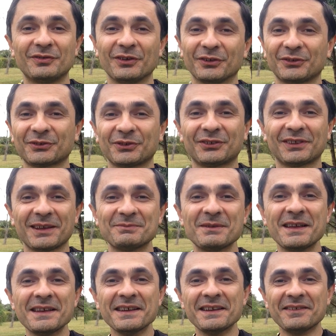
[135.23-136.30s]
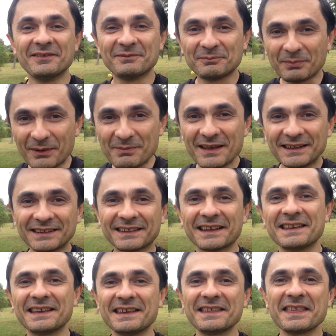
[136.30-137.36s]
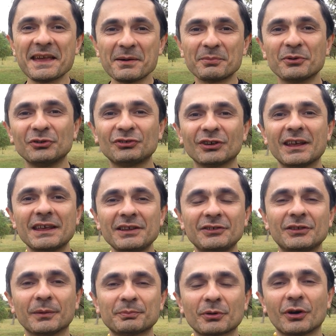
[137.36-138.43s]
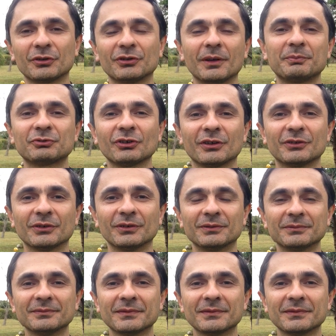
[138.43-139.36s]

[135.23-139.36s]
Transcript: W związku z tym pamiętaj i nie bój się, idź do, do przodu.